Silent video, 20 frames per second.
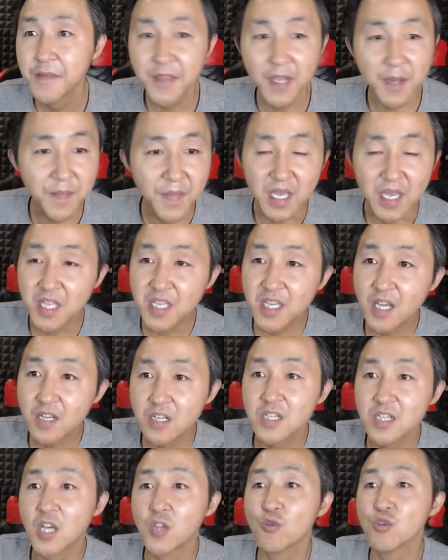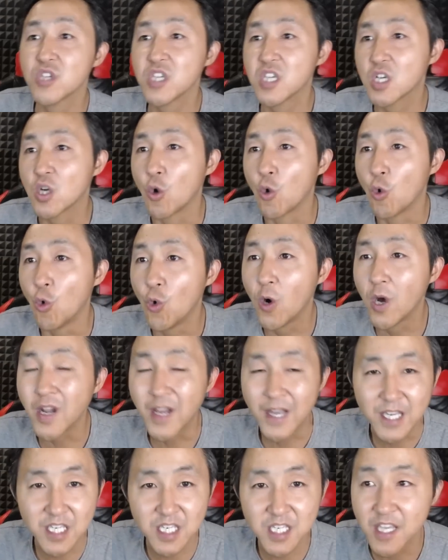那每一件事那都是一个红黄
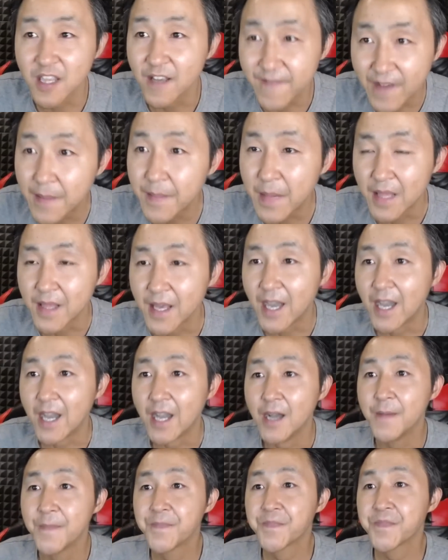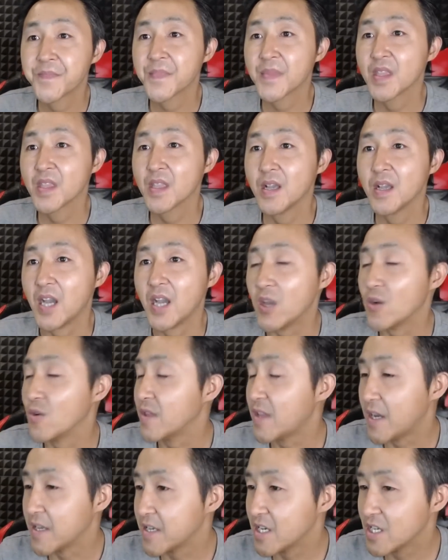蓝事件的翻版呐，还有
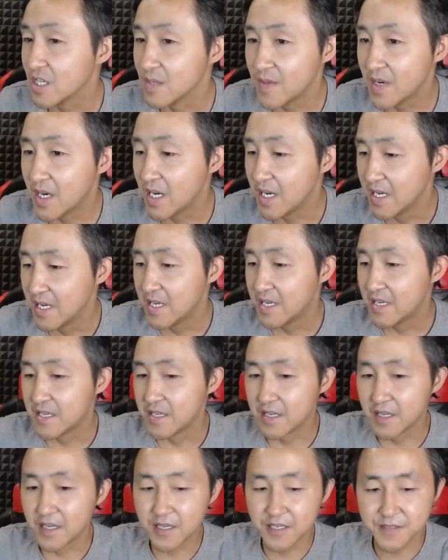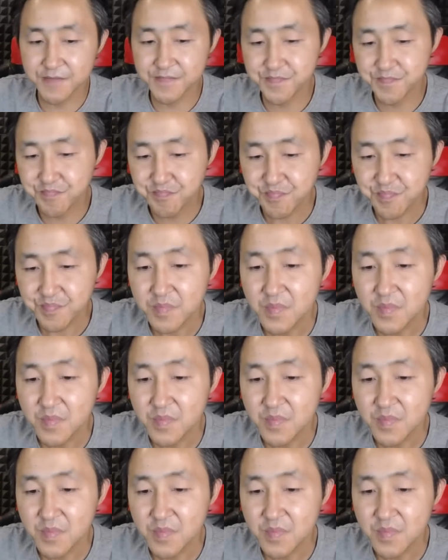那些什么，嗯，